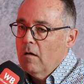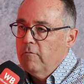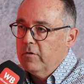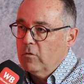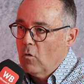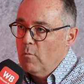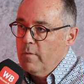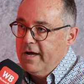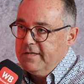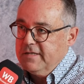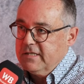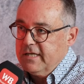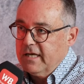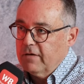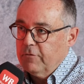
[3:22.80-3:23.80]
Warum haben
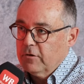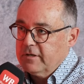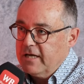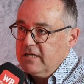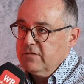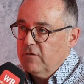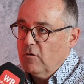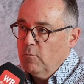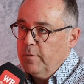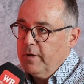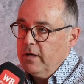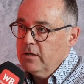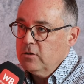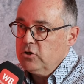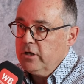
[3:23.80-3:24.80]
Sie sich für die
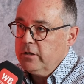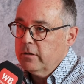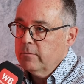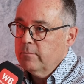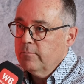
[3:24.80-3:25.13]
SVP entschieden?